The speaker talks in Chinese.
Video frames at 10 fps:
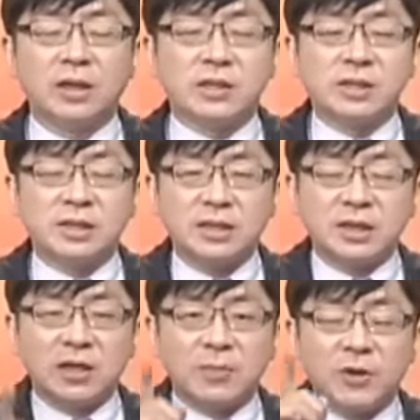可是这
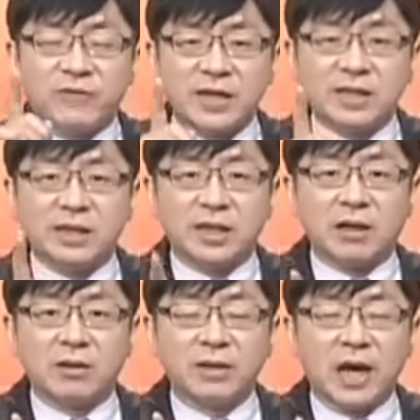些人没有发现
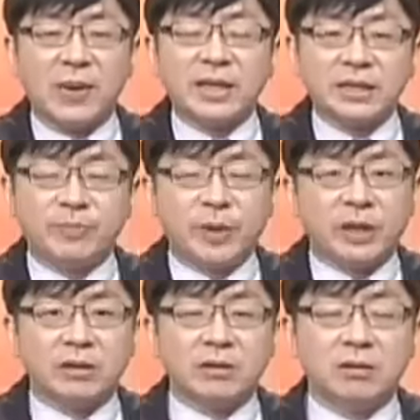到台经
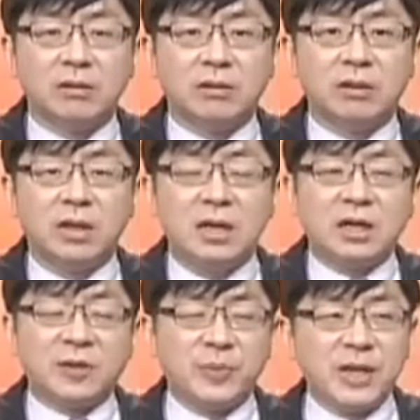变了，
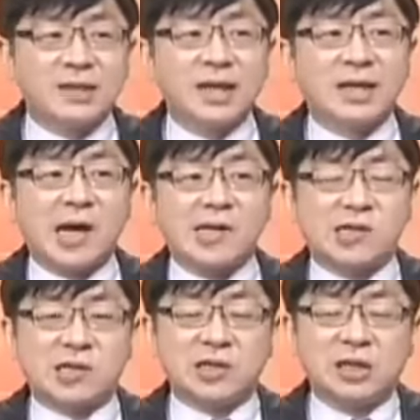你不能再拿
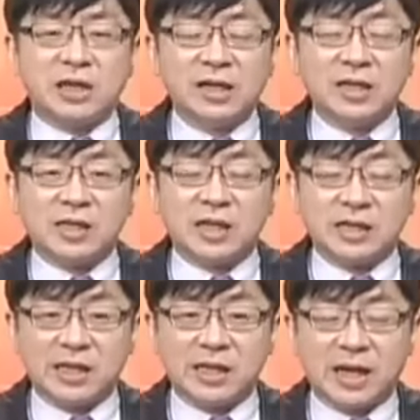十年、二十
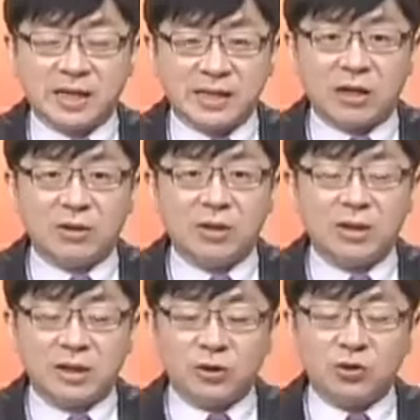年前那一招
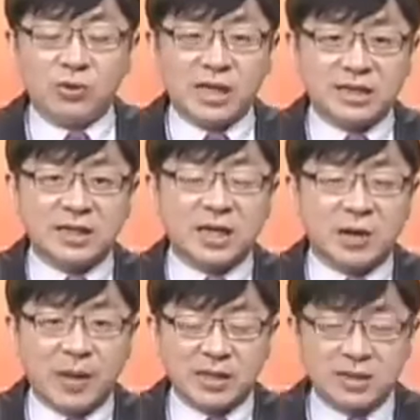用在现
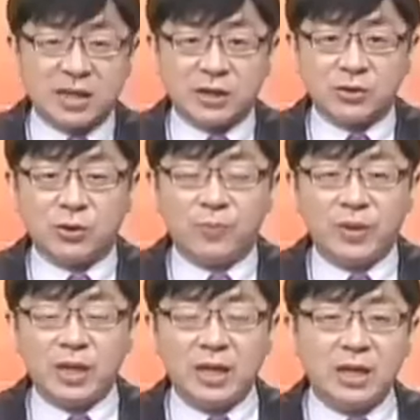在的盘市当中。
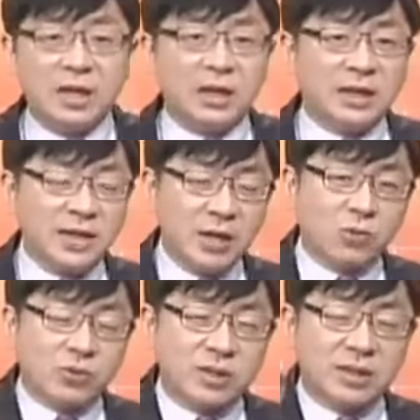你在
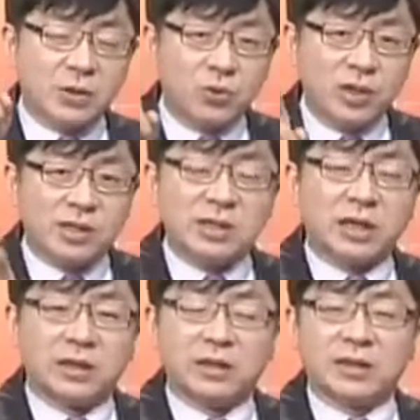股市超过二十
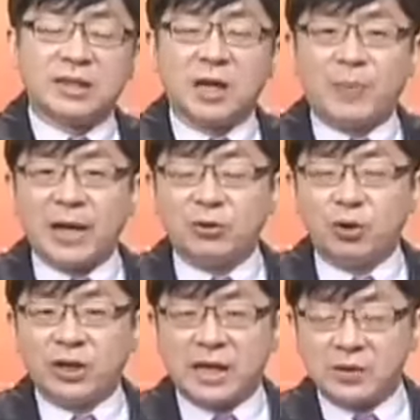年的，这个盘
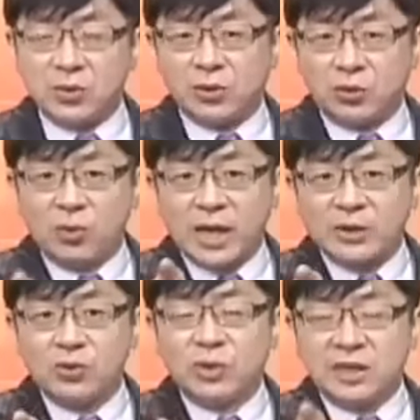对你来说有多
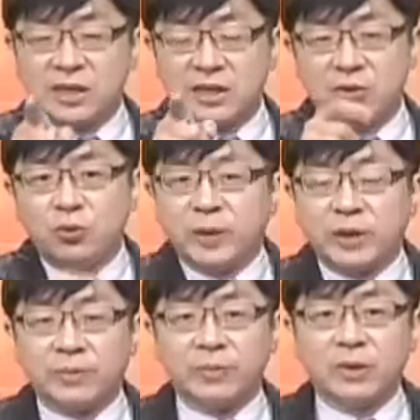难做，你心知肚明。
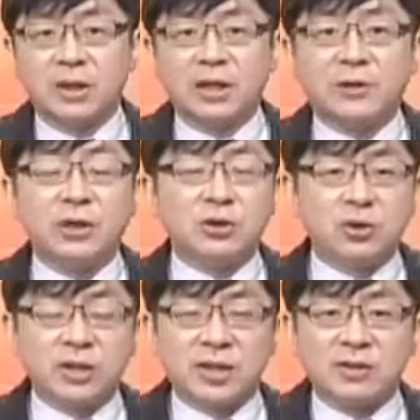因为你
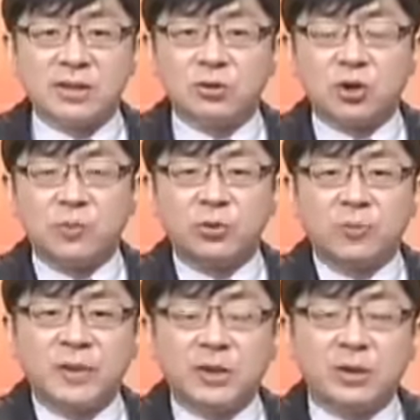学的招式全部
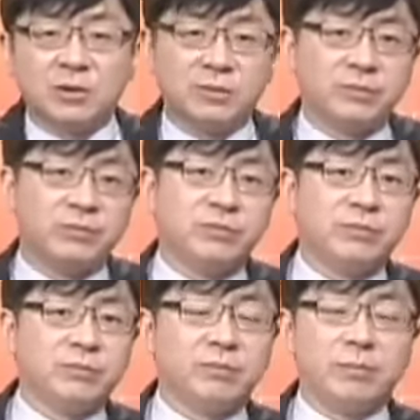都屁用，
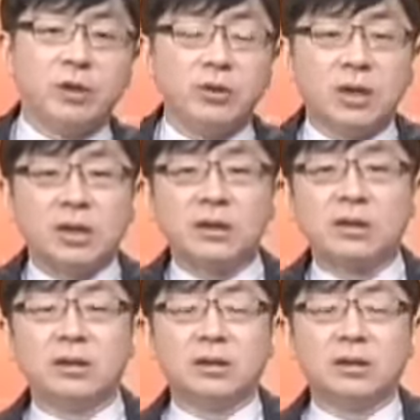没有用啊！